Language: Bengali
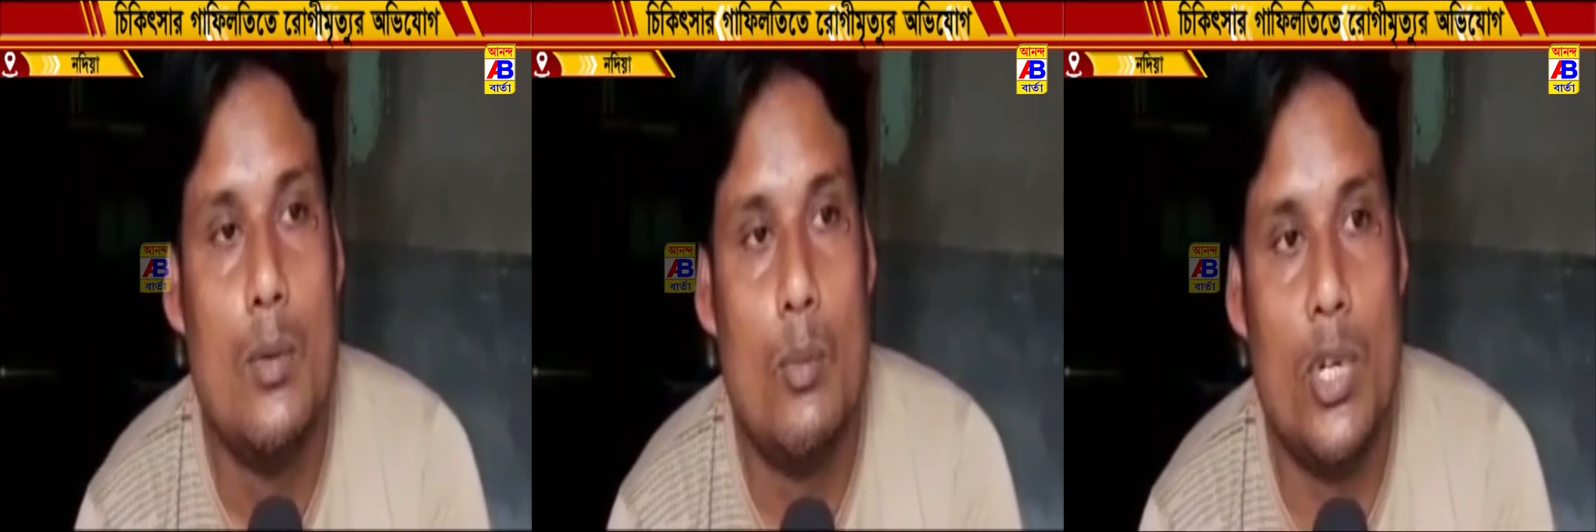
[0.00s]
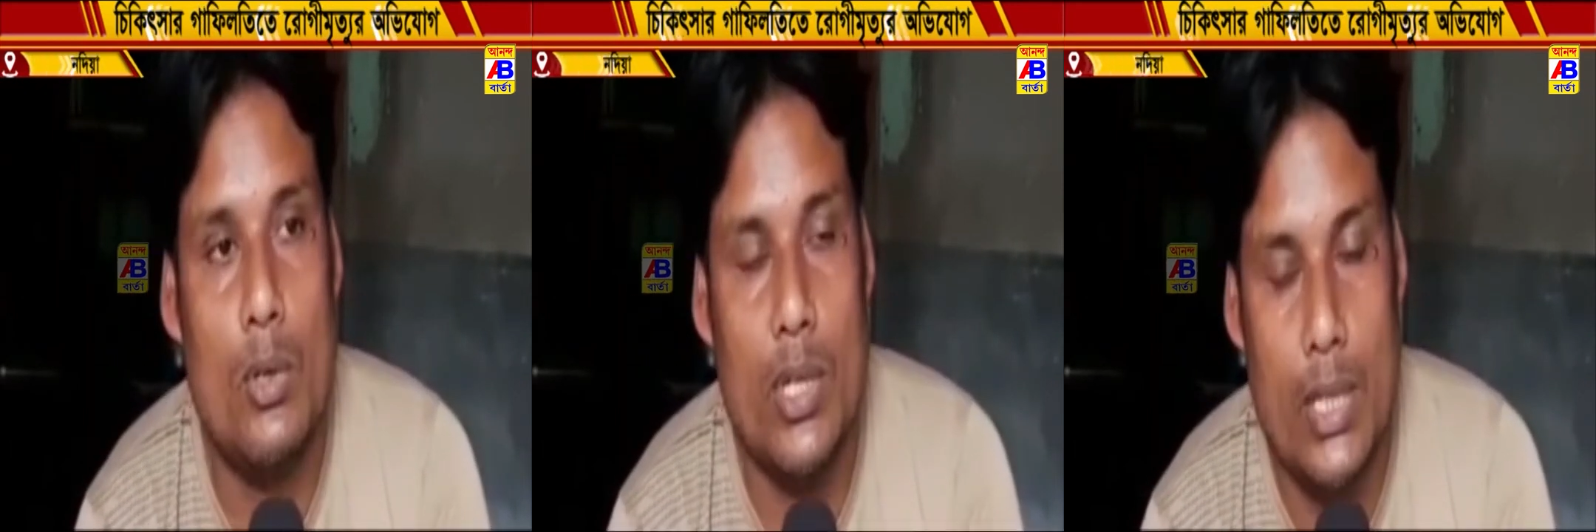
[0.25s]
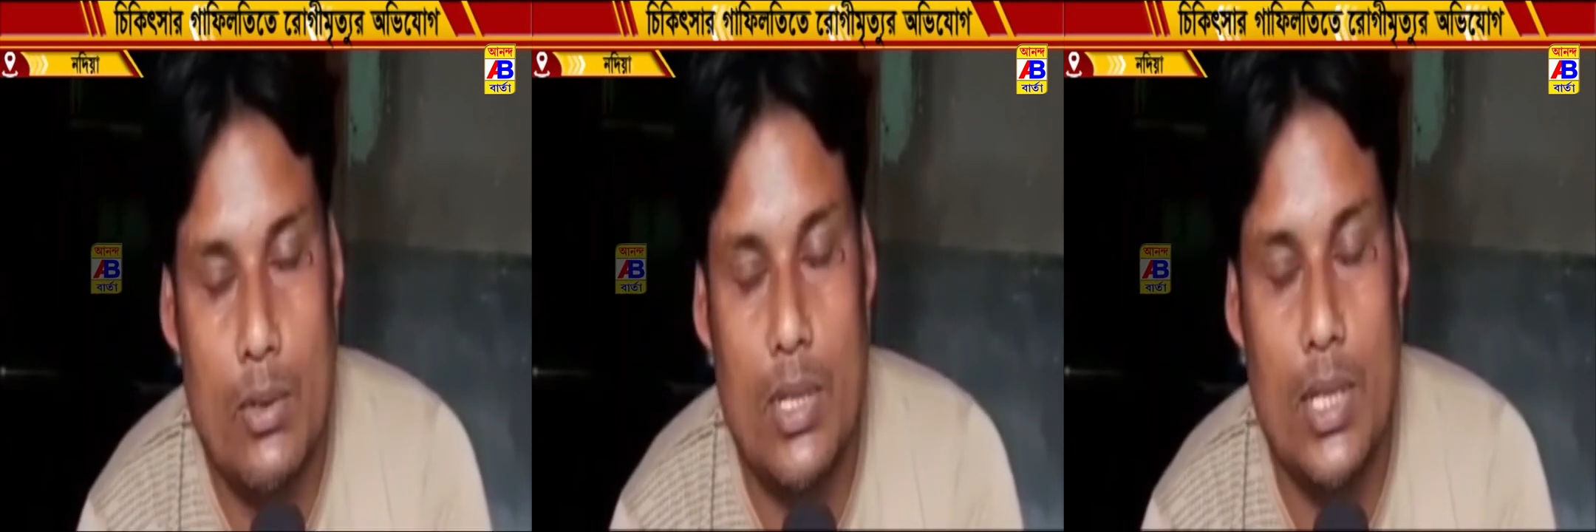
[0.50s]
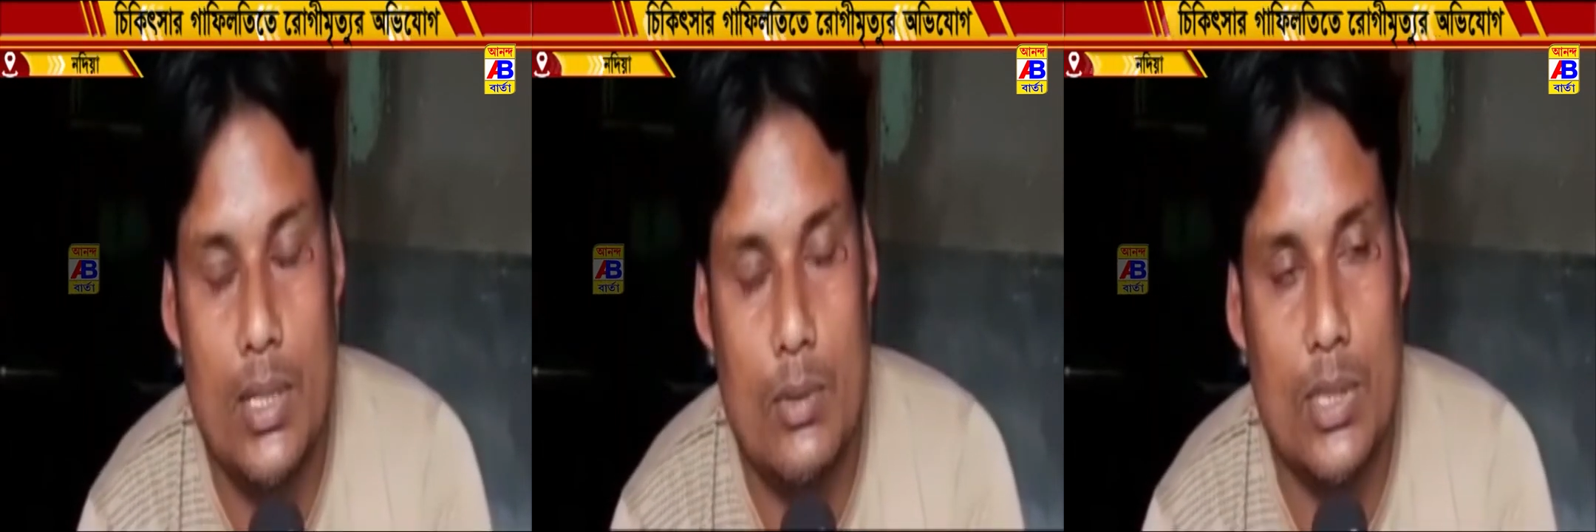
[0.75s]
পরে অনেক
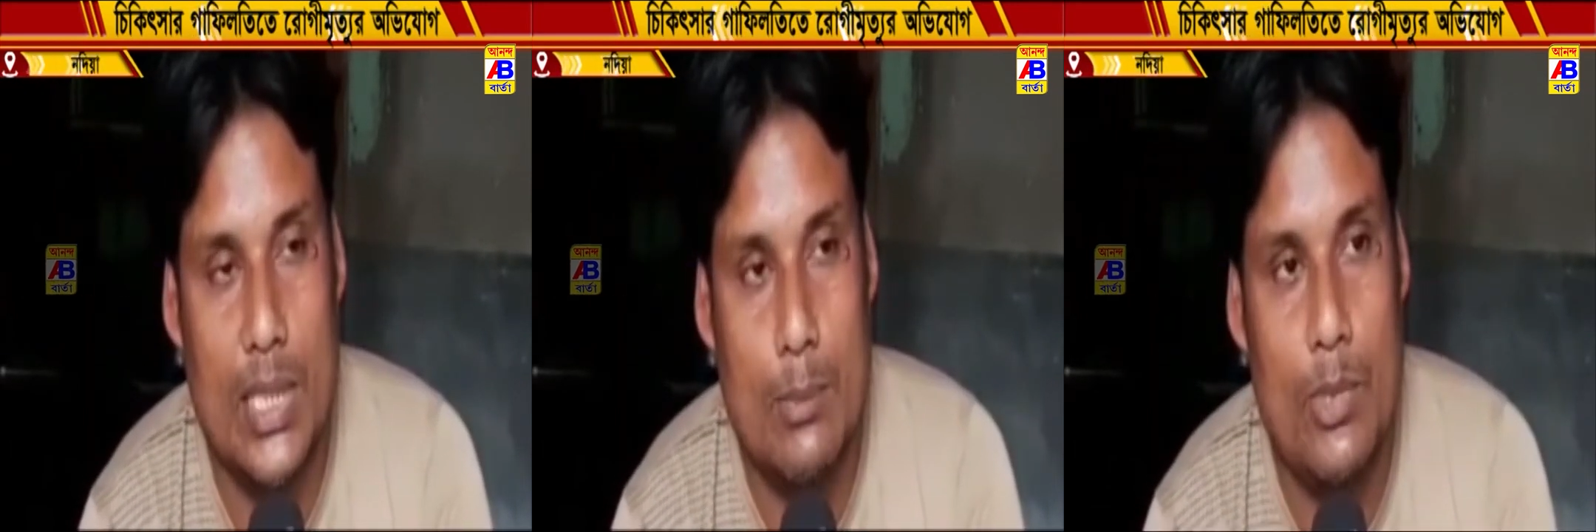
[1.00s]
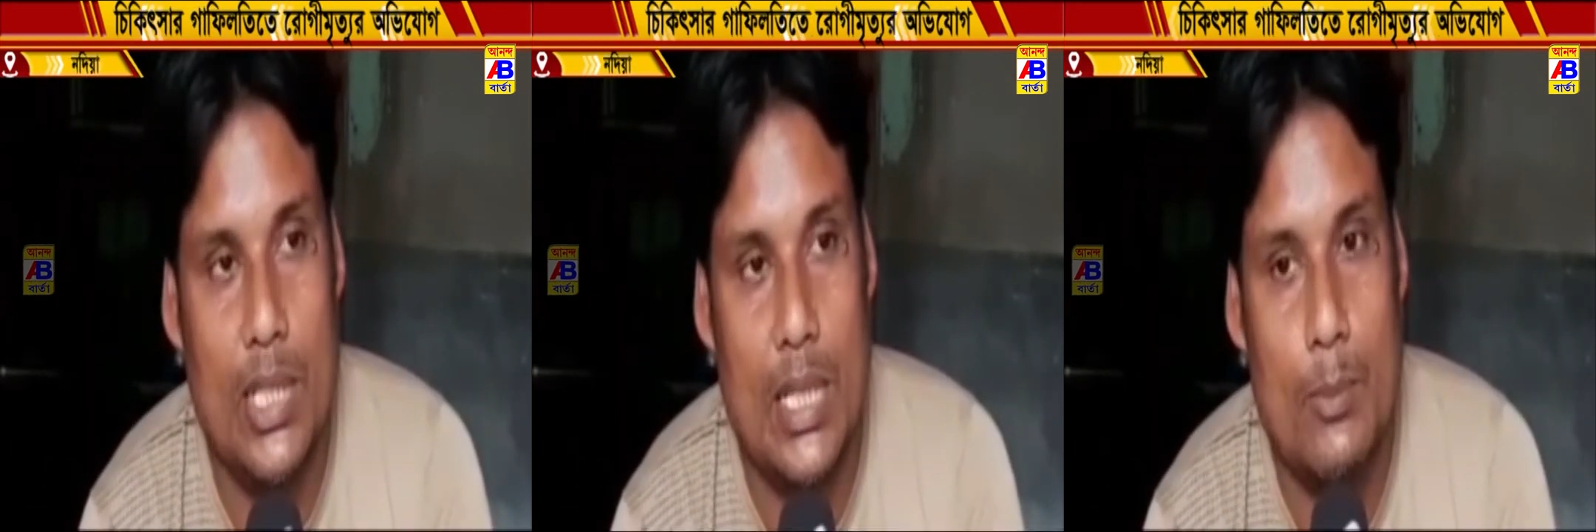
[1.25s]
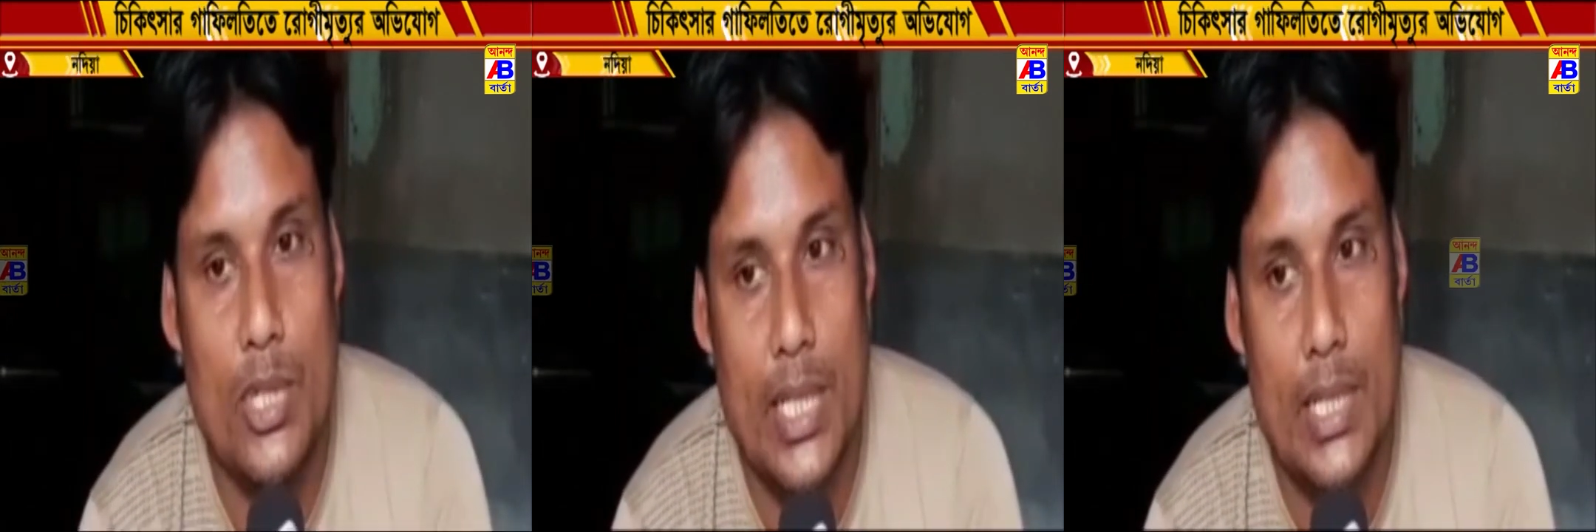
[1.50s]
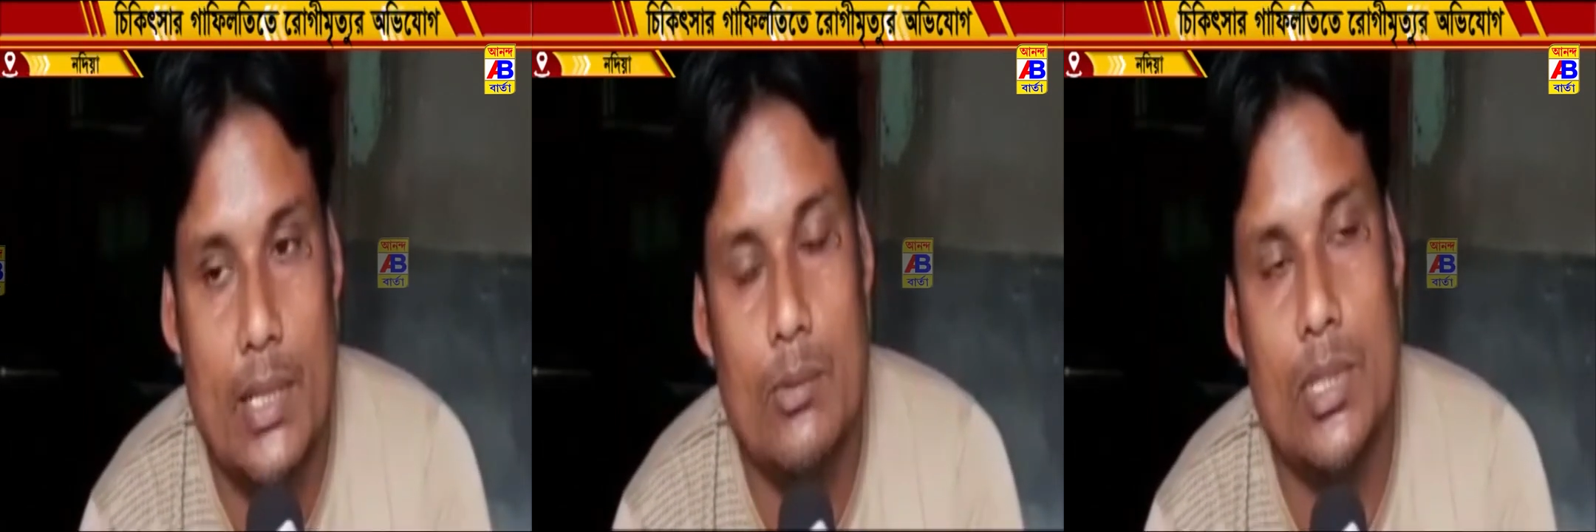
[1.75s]
কথা বলার পরে
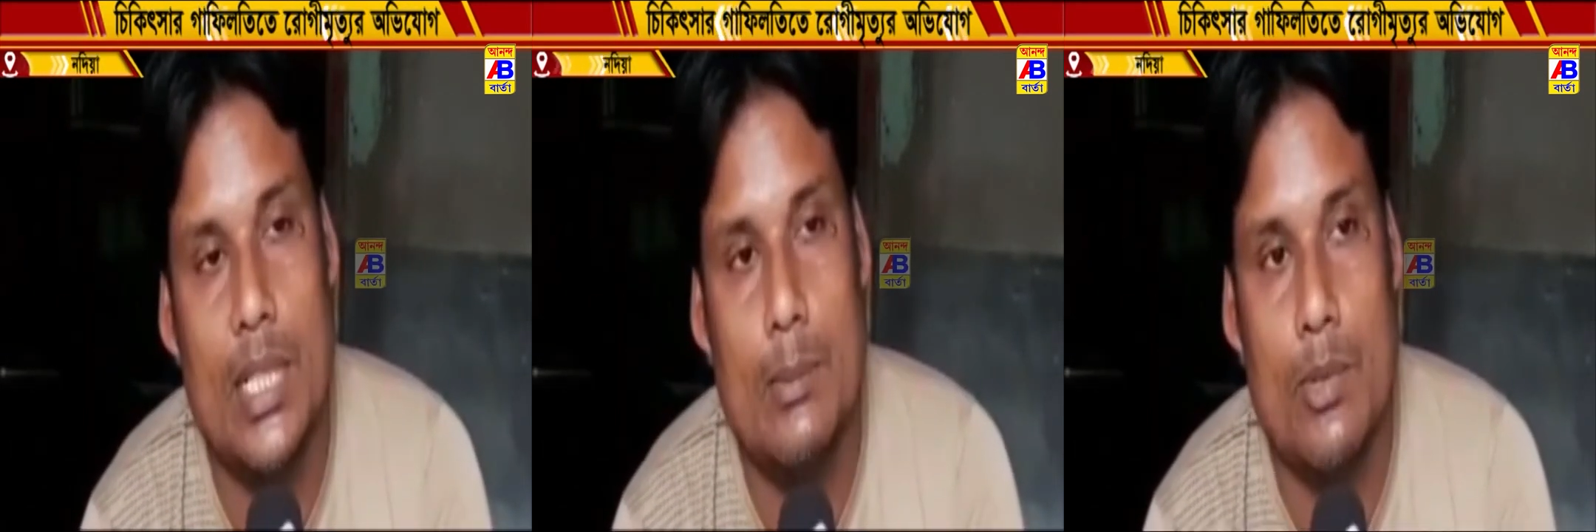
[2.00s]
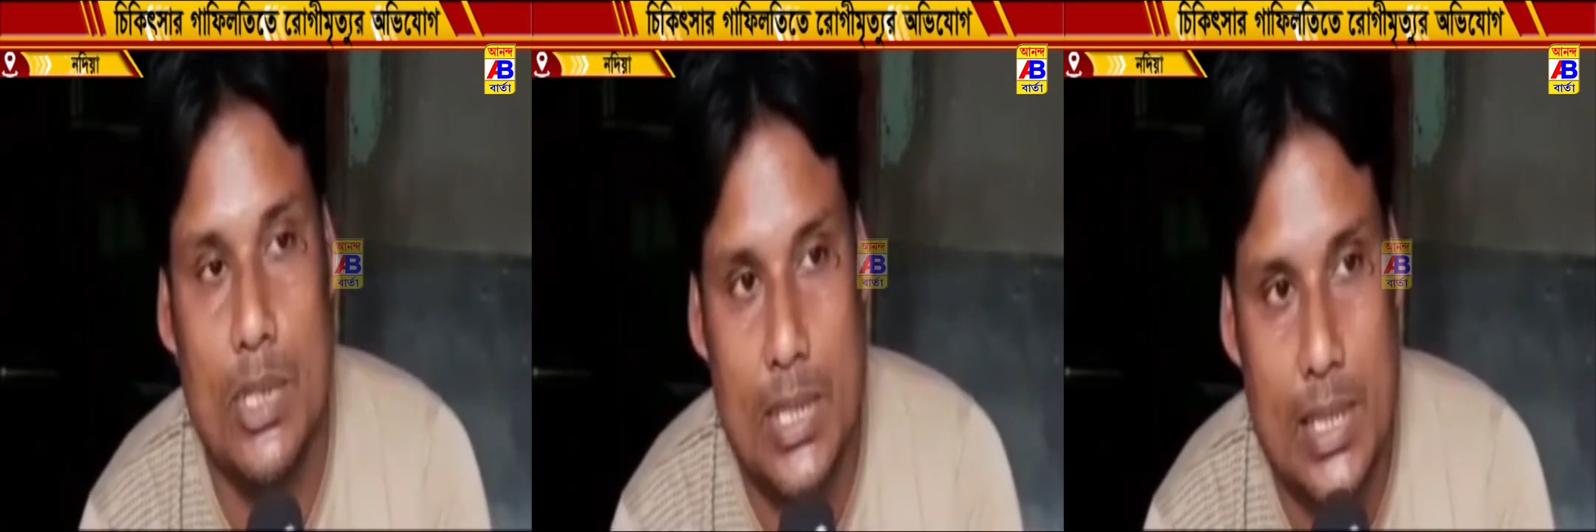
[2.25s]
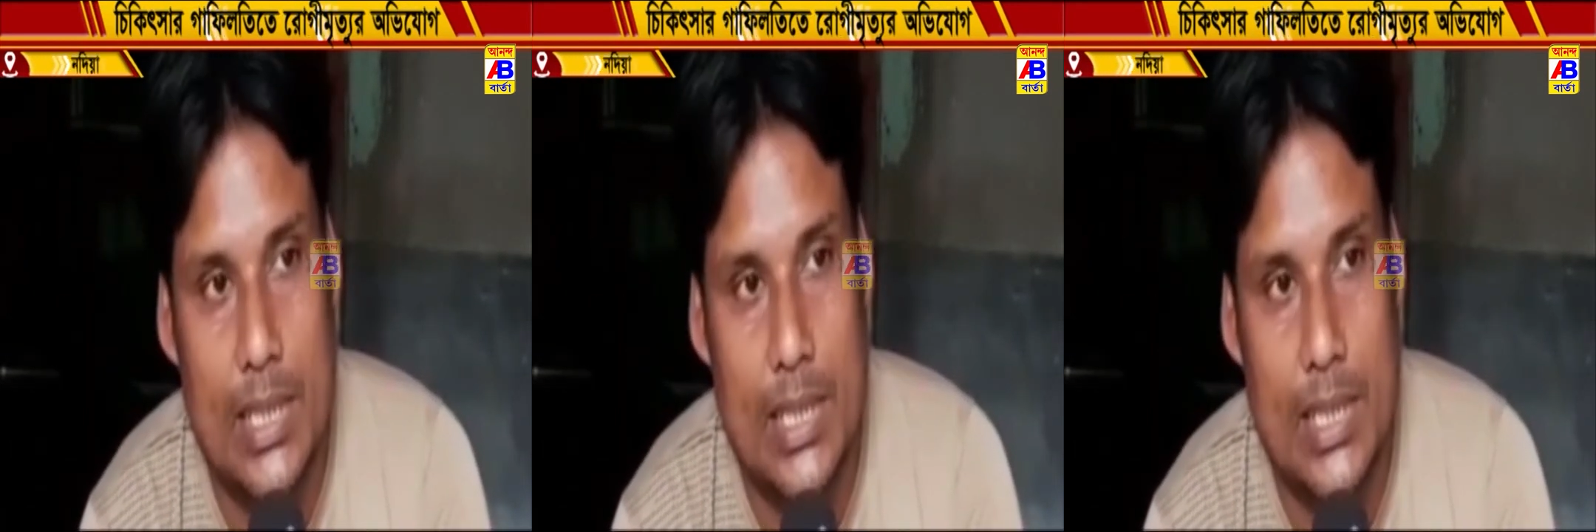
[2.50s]
ওনারা ভর্তি